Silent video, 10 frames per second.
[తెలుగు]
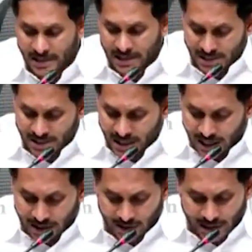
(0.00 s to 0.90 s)
రేషన్
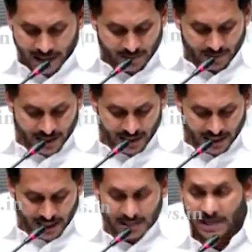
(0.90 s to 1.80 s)
కార్డులు కానివ్వండి
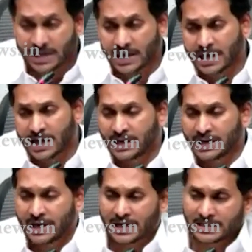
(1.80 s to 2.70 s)
రైతన్నలకు
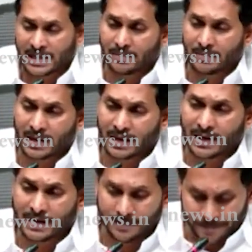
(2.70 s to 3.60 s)
కానీ అక్క చెల్లెమ్మలకు
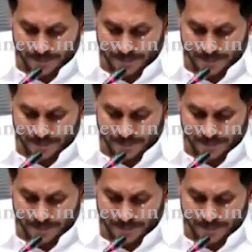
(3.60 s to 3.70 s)
కానీ